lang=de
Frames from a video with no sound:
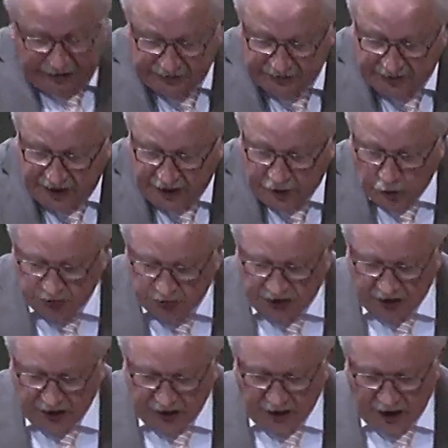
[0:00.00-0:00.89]
sein, um
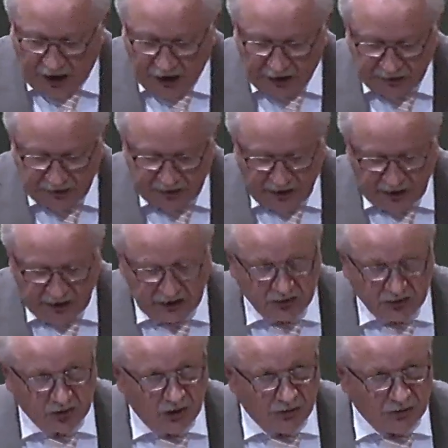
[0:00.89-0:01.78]
sich gegenseitig
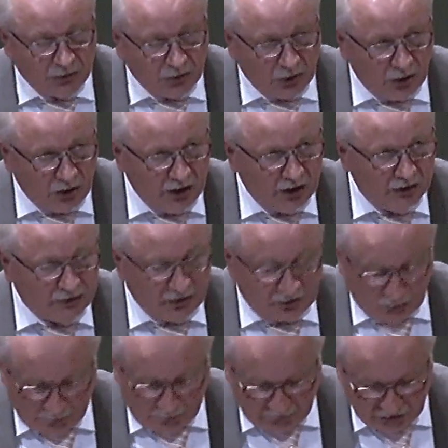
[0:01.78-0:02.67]
zu erfreuen, sich
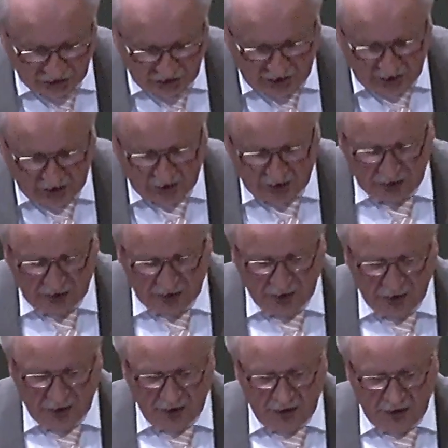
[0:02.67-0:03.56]
zu verschenken,
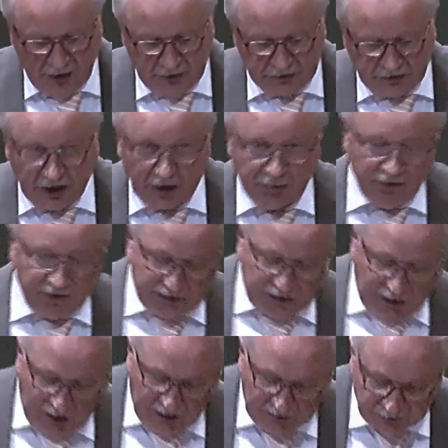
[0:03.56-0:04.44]
sich immer
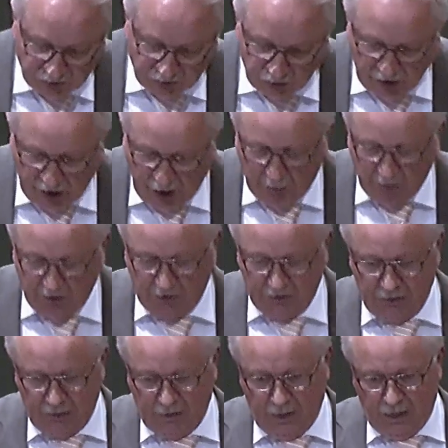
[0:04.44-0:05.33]
wieder
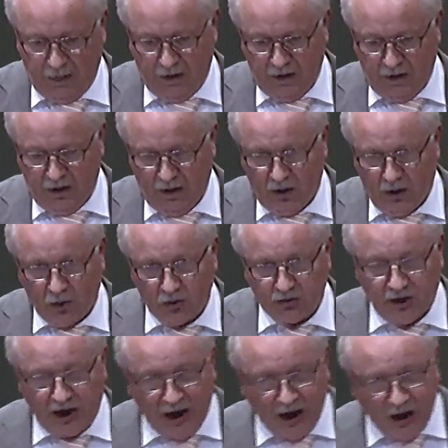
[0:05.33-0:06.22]
anzunehmen
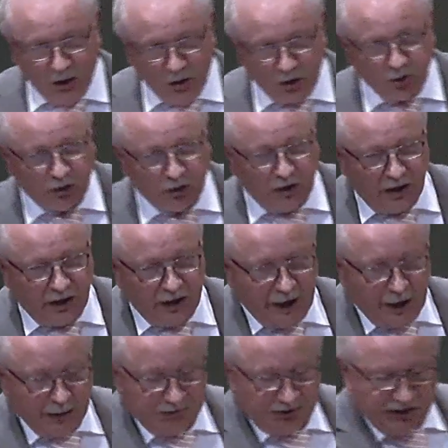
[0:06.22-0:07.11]
und auch durch gelebte